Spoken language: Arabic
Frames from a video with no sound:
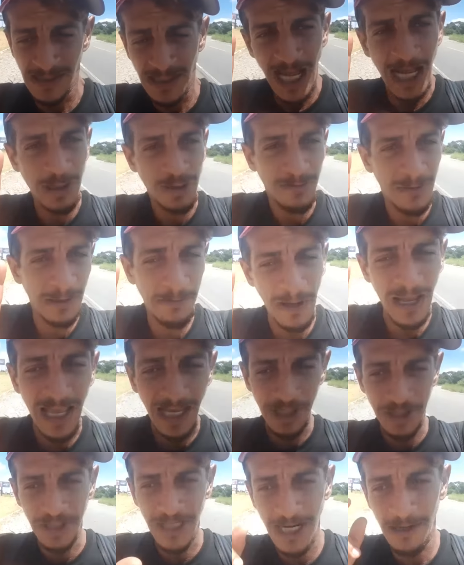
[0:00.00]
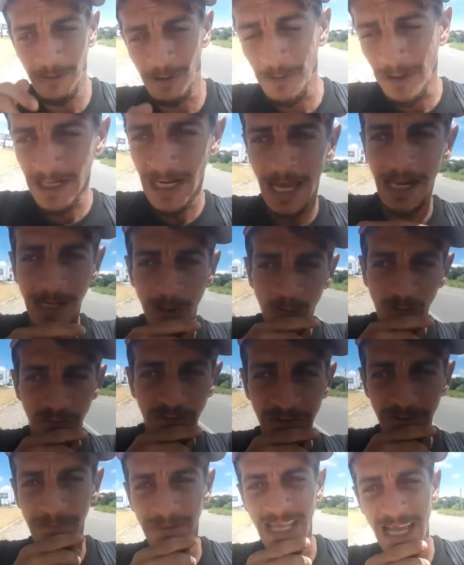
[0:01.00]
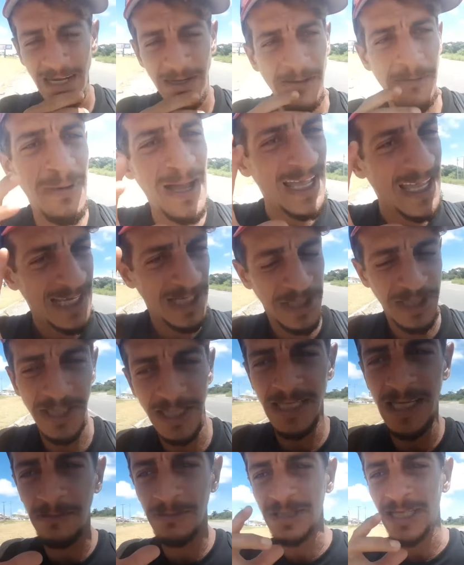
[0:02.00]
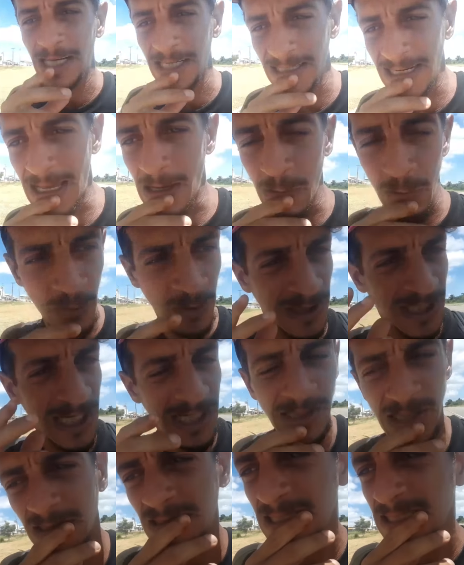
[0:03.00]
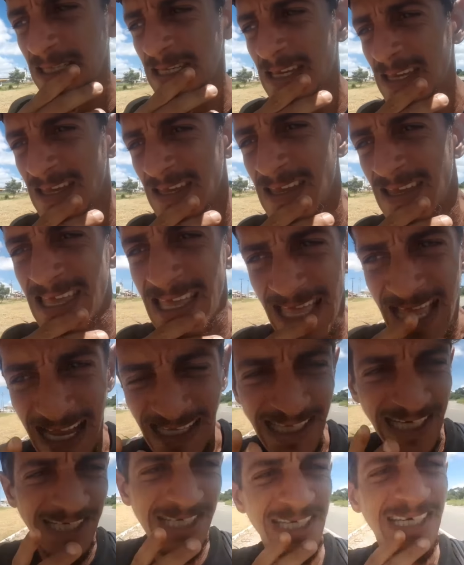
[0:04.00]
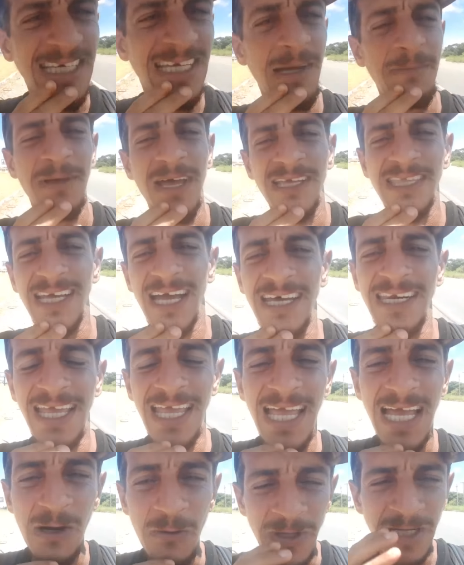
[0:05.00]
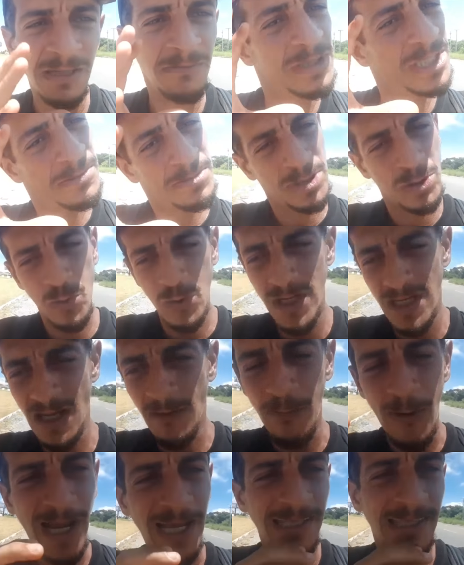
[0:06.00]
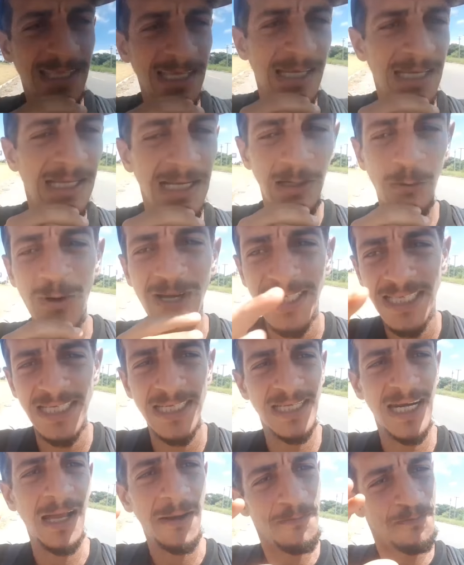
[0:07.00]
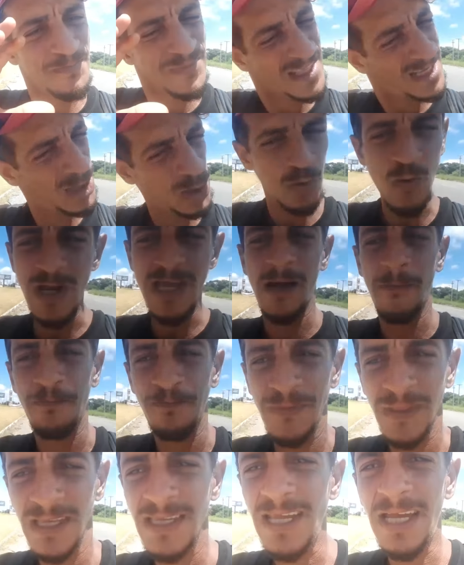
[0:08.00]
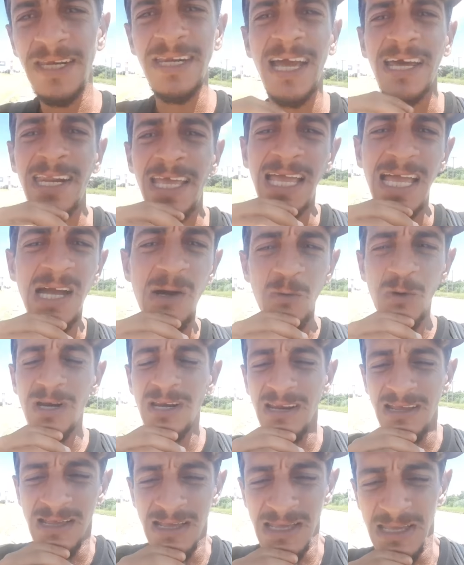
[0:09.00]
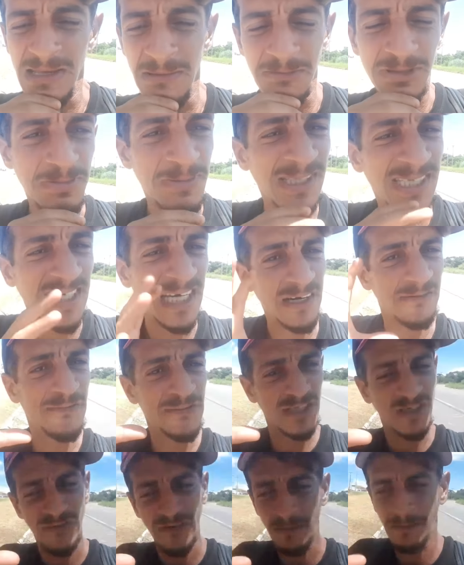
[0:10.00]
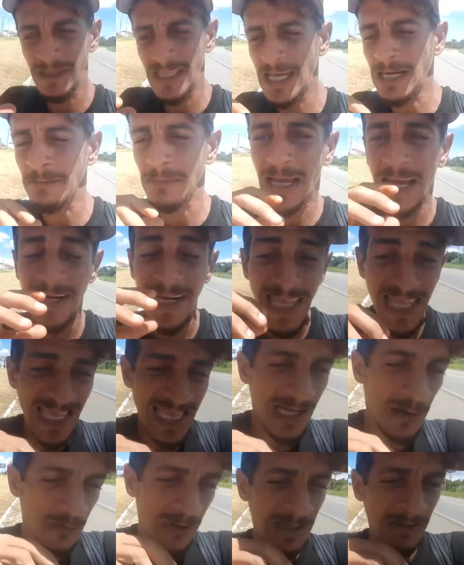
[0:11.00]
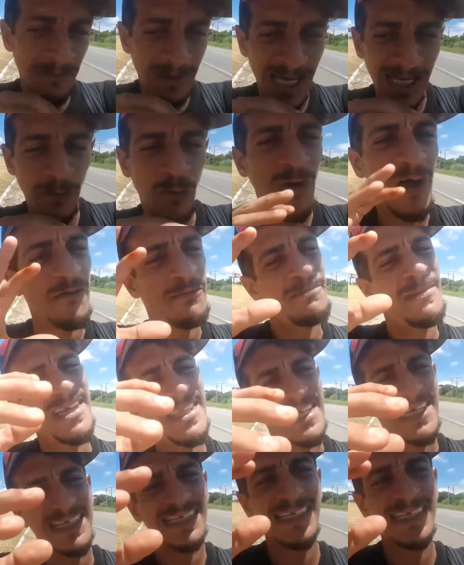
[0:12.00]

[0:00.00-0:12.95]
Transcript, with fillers: هانتوما باقي 10 ايام اليوم النهار الاول في رمضان باقي 10 ايام ان شاء الله ونتخلص هاد 10 ايام هادي غنحاول نمشي بشويه بواحد الوتيره شويه يعني غنحاول باش ما نتكرفش في رمضان غنحاول نبقى نوقف مع ديك